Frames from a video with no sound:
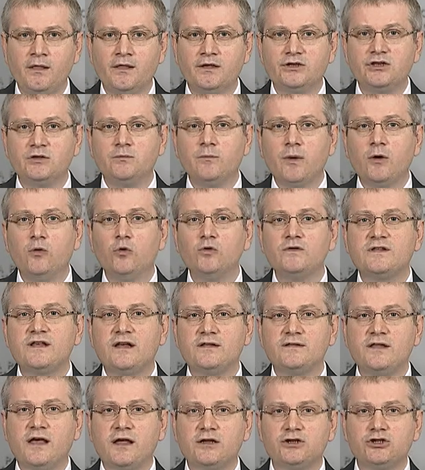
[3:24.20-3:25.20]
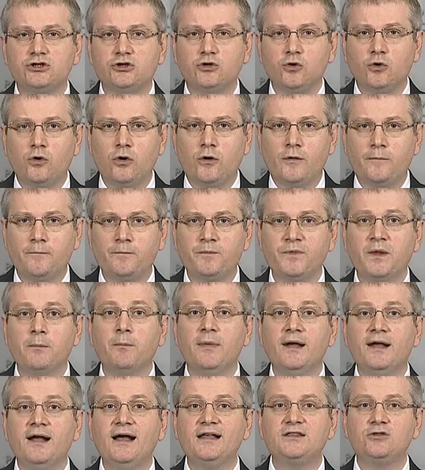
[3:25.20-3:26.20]
Значит, могу сказать, что
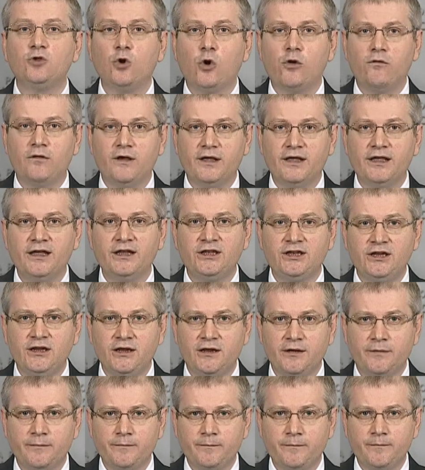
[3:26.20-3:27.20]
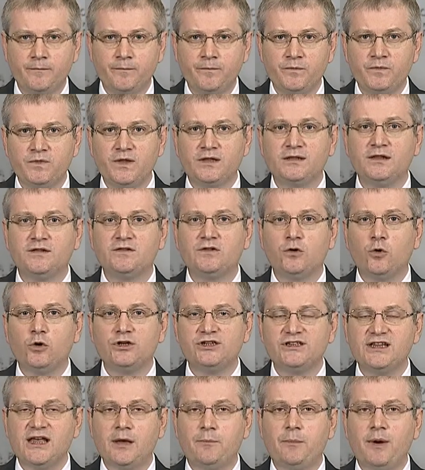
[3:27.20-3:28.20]
мы готовы идти на
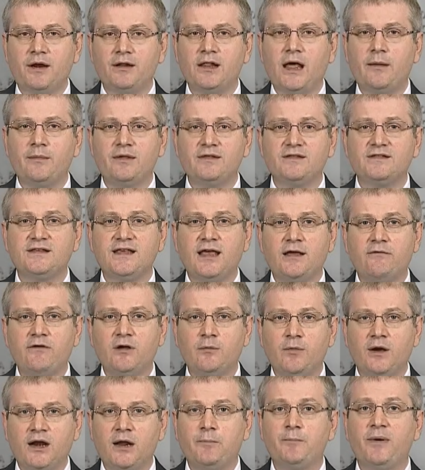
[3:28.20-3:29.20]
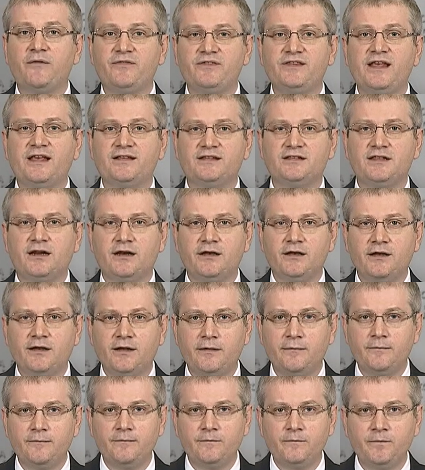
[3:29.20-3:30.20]
досрочные парламентские выборы по всей
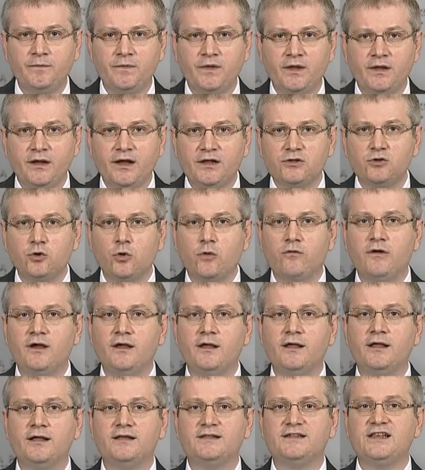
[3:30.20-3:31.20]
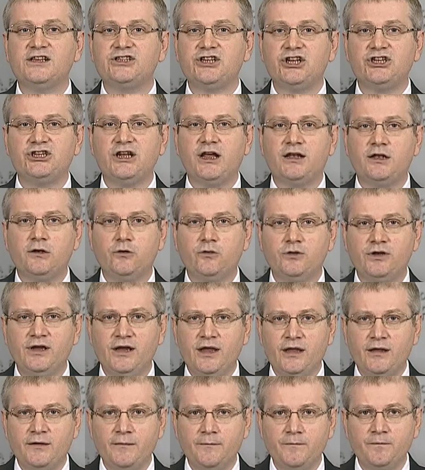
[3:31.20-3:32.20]
стране, готовы защищать
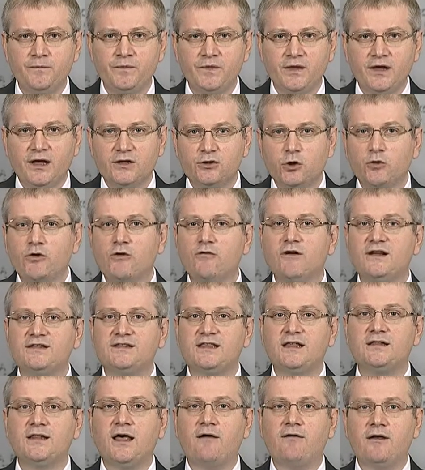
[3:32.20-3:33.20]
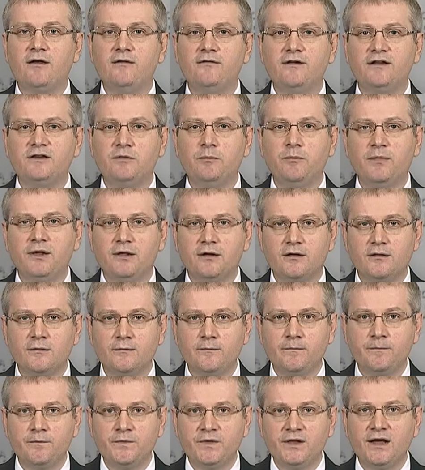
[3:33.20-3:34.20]
людей, готовы восстанавливать мир,
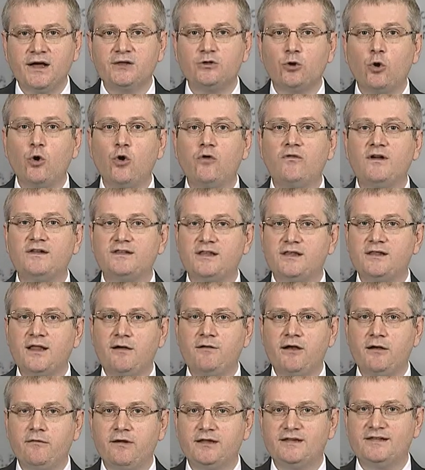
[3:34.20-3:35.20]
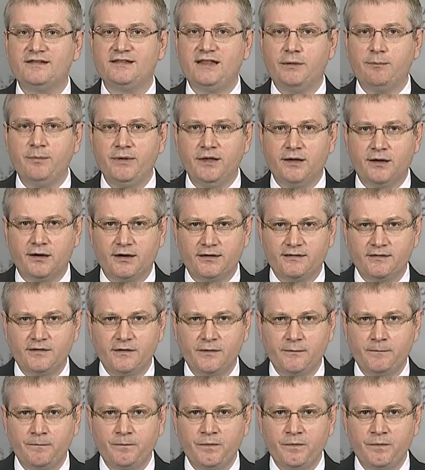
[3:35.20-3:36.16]
готовы восстанавливать стабильность.